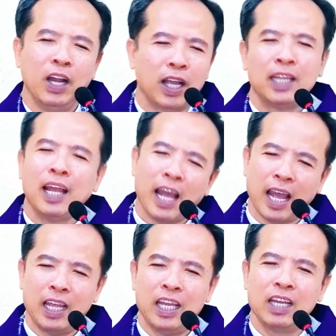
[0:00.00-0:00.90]
rồi cái thứ
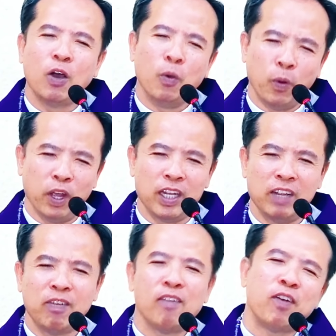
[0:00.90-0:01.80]
hai khi cầu nguyện
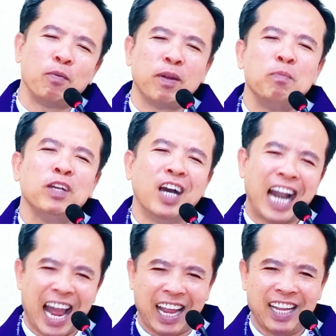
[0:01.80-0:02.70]
thì vào phòng đóng cửa
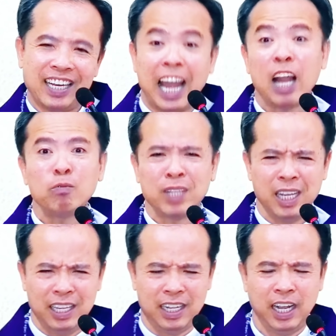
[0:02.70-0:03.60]
lại để làm
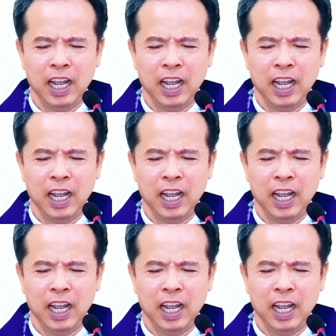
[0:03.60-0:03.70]
gì